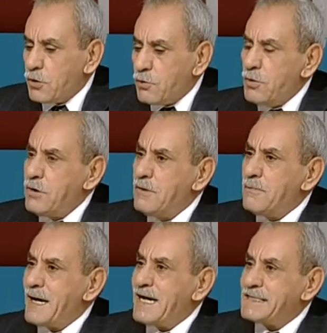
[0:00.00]
كل
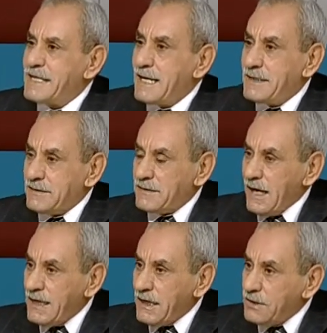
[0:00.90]
ما زادت
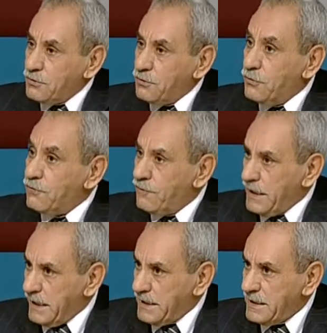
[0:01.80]
حلقة العنف
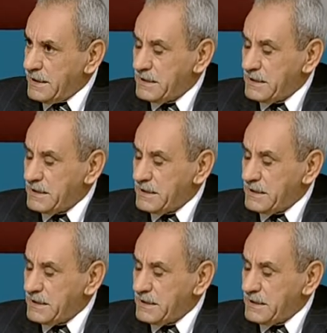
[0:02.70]
هاي